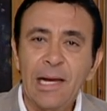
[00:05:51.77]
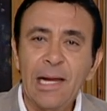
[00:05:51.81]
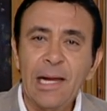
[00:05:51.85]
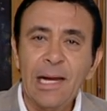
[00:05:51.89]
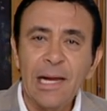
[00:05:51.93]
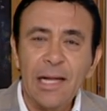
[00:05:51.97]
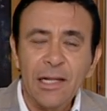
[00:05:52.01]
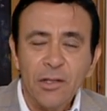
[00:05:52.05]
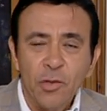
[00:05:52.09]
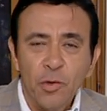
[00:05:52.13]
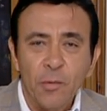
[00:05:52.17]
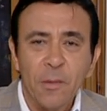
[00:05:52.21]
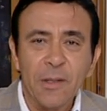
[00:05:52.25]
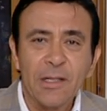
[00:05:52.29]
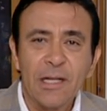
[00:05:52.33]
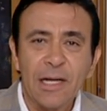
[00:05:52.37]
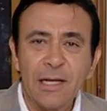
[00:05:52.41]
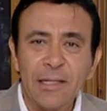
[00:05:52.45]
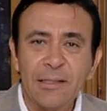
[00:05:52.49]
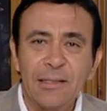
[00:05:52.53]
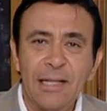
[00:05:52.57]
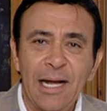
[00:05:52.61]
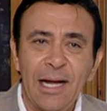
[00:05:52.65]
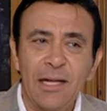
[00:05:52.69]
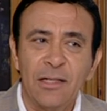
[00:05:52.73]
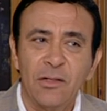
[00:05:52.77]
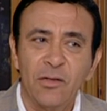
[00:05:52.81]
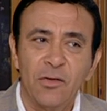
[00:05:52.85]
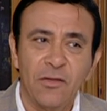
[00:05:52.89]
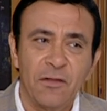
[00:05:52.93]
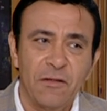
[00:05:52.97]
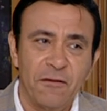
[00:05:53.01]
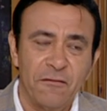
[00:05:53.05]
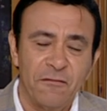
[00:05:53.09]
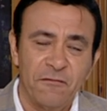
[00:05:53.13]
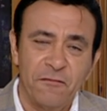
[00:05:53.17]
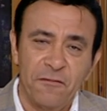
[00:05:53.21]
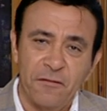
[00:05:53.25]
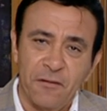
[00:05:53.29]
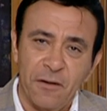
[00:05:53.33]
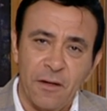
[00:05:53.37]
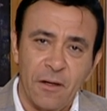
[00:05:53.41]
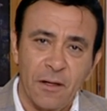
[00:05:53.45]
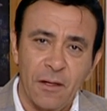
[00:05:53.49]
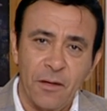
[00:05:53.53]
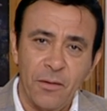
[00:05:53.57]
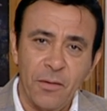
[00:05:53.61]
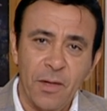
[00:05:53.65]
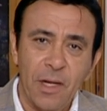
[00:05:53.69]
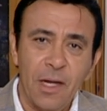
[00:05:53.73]
إلا أنه بدأت تحدث
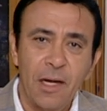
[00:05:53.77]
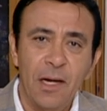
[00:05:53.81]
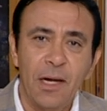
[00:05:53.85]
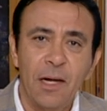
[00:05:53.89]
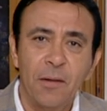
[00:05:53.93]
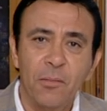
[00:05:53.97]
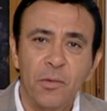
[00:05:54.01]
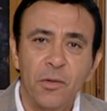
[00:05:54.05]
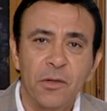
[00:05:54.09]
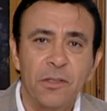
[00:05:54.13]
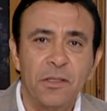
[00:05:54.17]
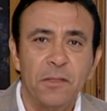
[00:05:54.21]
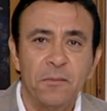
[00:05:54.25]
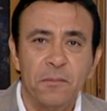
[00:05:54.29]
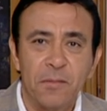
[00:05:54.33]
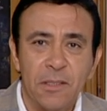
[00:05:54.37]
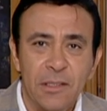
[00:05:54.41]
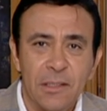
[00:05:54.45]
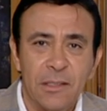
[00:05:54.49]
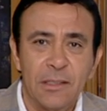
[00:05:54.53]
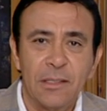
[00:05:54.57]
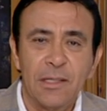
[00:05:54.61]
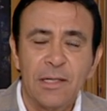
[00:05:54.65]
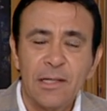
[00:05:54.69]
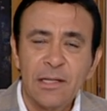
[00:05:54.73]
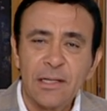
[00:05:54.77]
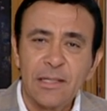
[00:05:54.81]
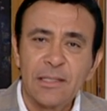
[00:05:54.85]
انفراجة وكان لابد من